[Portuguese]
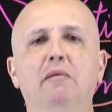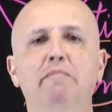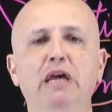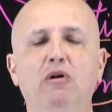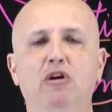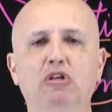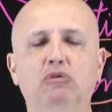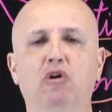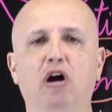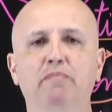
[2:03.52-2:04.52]

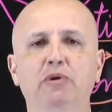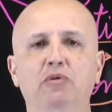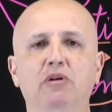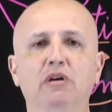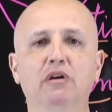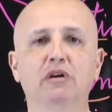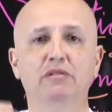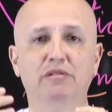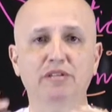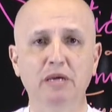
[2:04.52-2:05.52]
microscópio
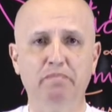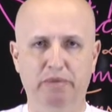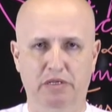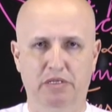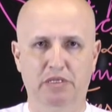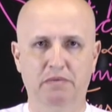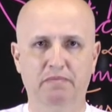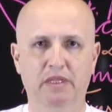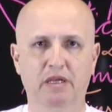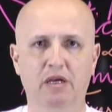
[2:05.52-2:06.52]
simples.
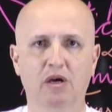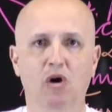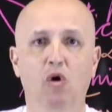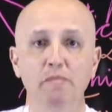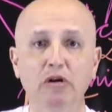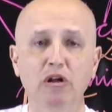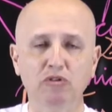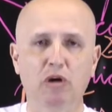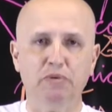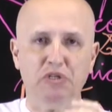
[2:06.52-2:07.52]
O
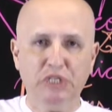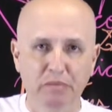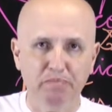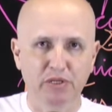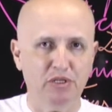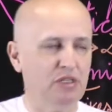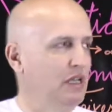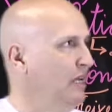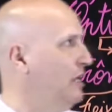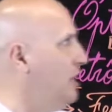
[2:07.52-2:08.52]
microscópio simples
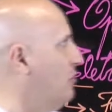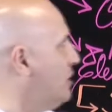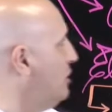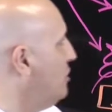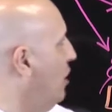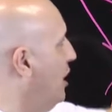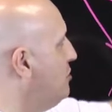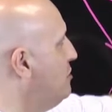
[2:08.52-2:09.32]
é o que nós